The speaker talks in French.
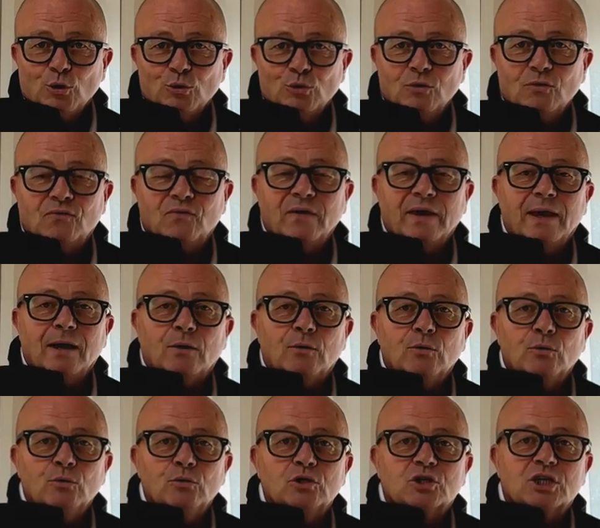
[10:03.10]
de faire
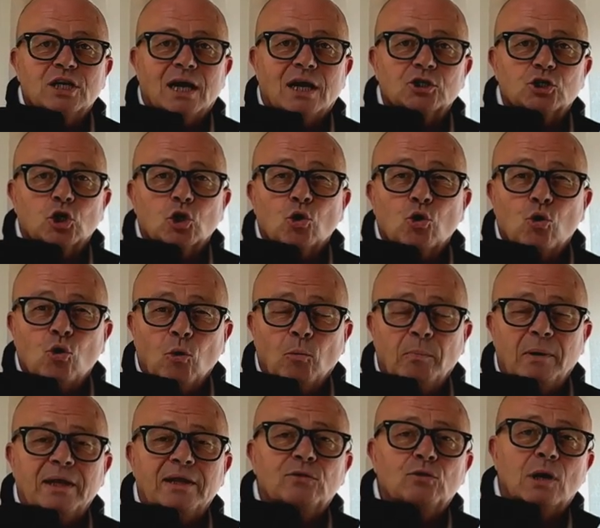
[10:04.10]
une charge
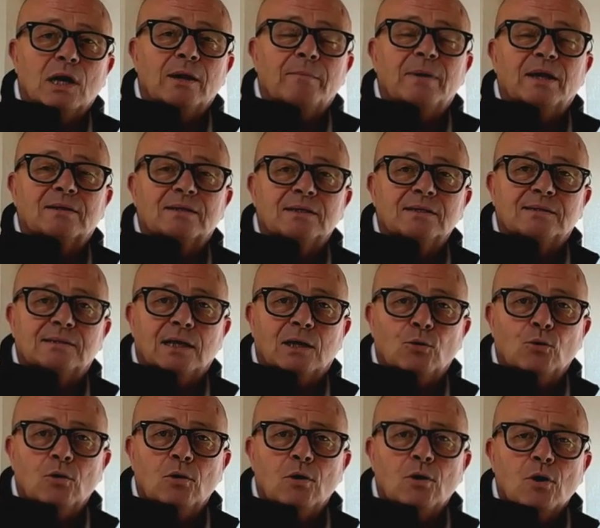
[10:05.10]
complète de la batterie
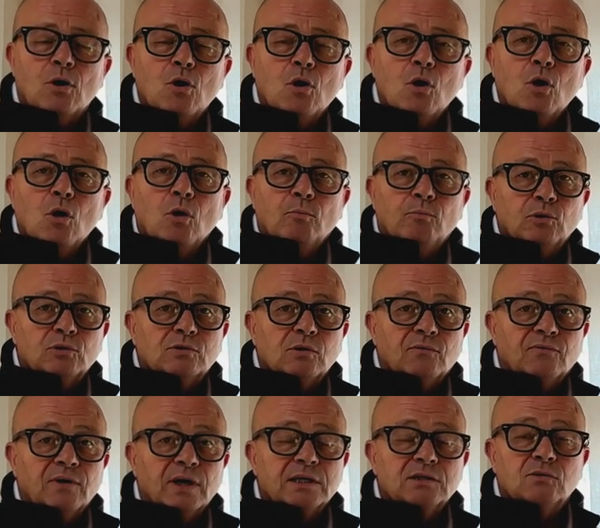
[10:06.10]
cellule. Pour ce
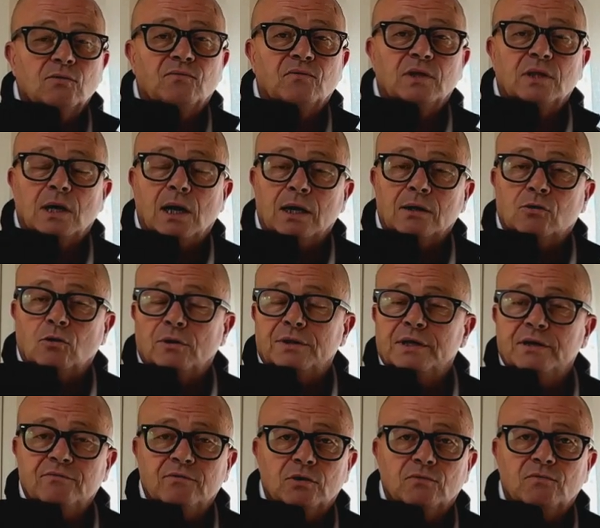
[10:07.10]
faire, il suffit de
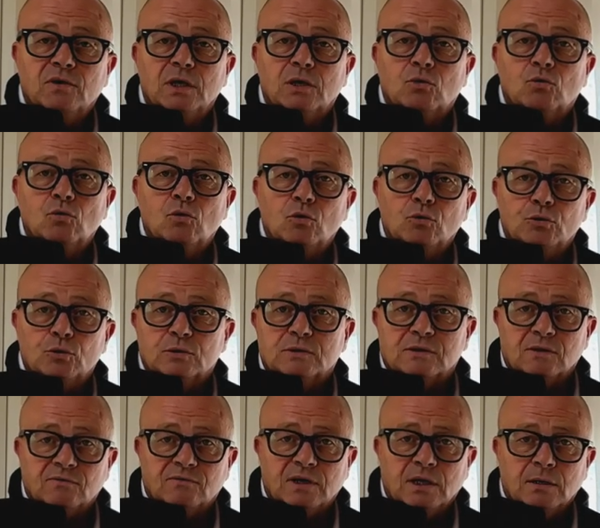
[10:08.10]
raccorder votre véhicule au
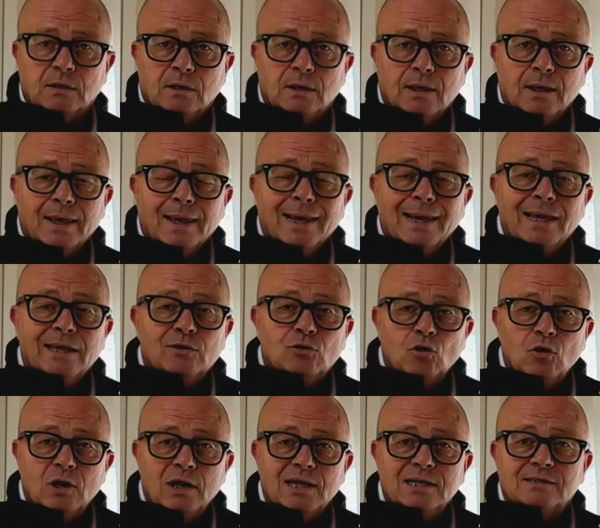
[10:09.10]
220 et de
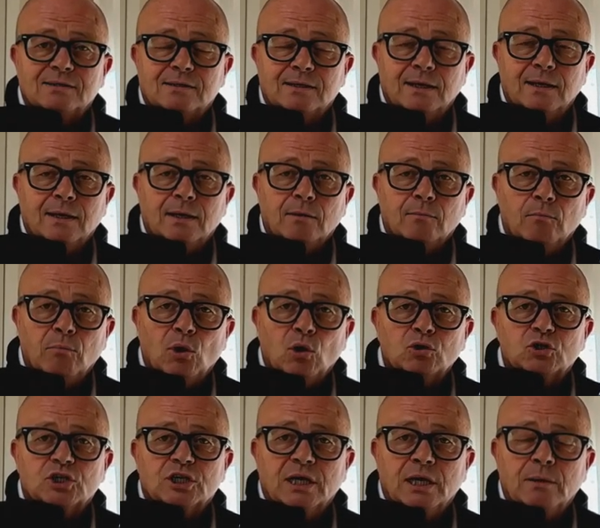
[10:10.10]
le laisser
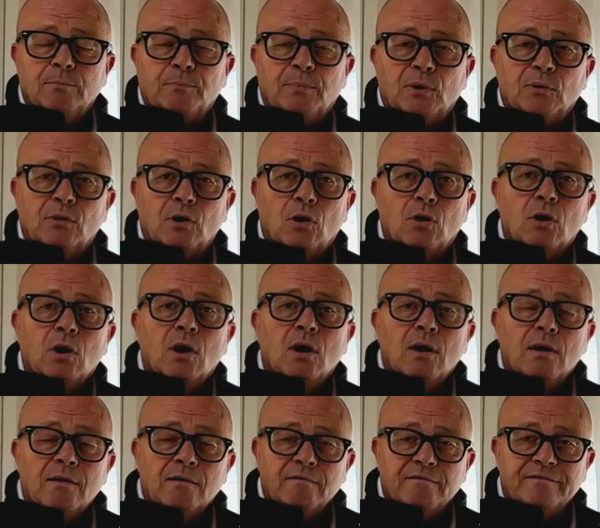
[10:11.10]
brancher pendant
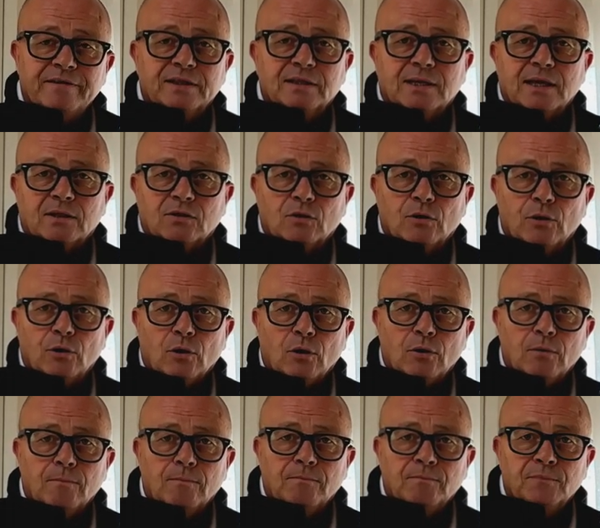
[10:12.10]
24 heures.
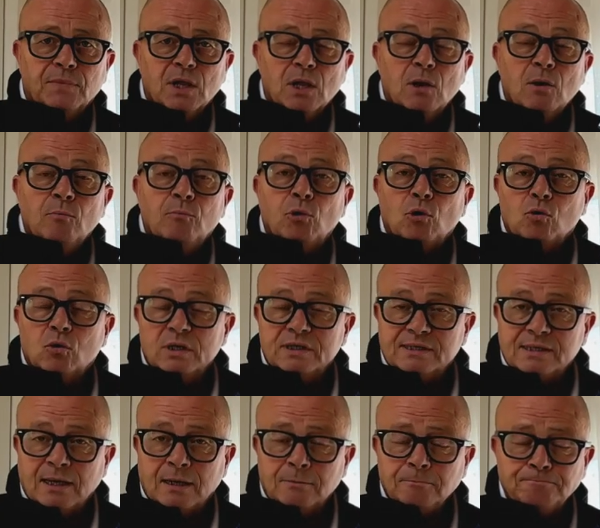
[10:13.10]
Pourquoi
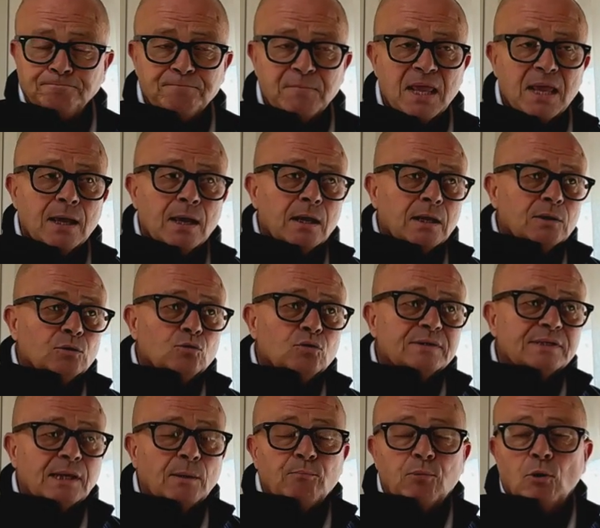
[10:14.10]
ça Tout
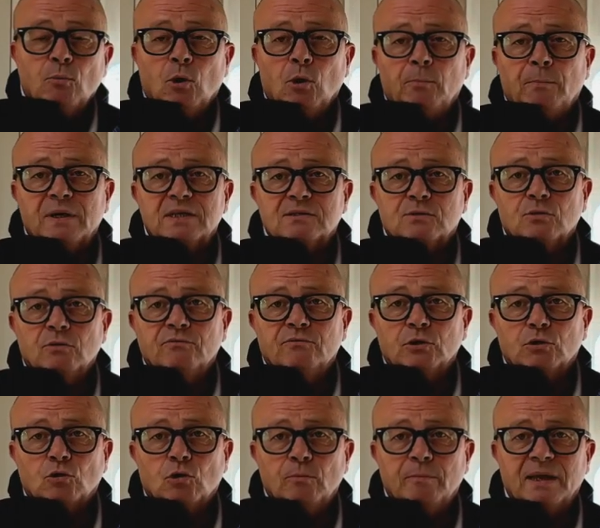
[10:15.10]
simplement parce que
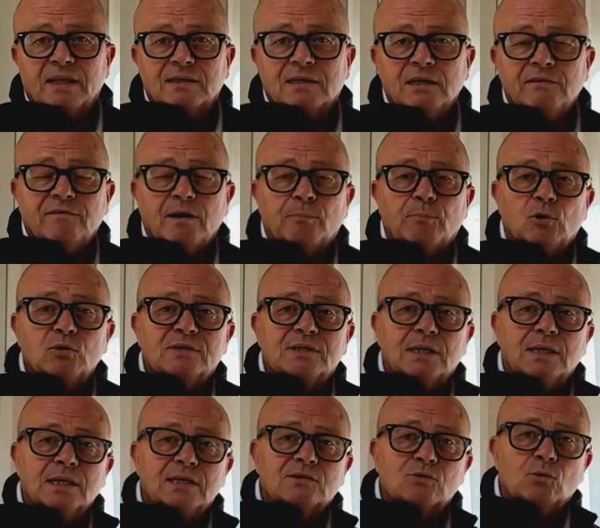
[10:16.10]
votre batterie va
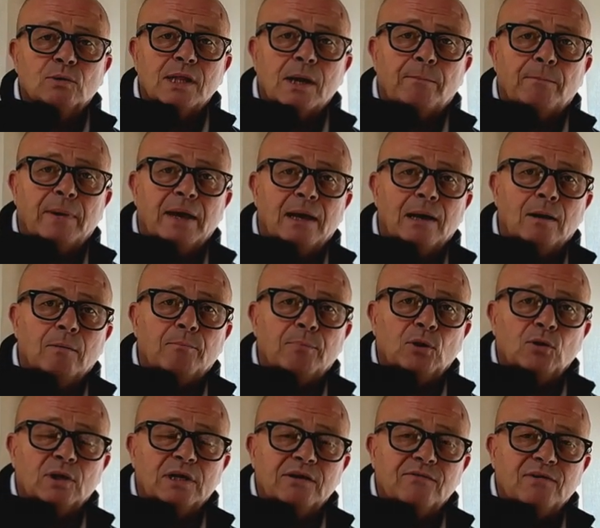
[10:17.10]
procéder à ce qu'on appelle
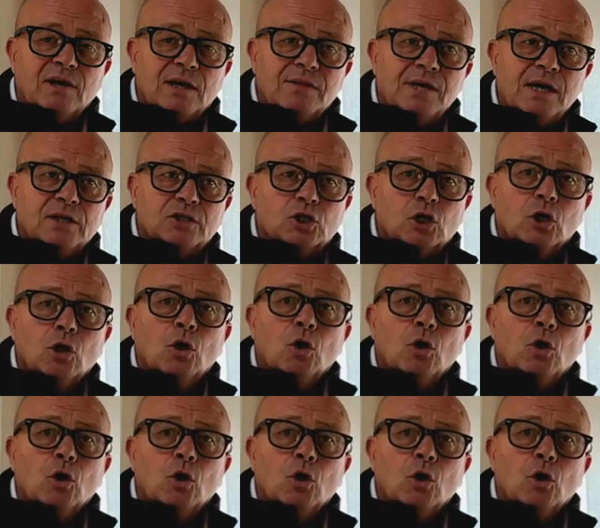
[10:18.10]
pendant l'hivernage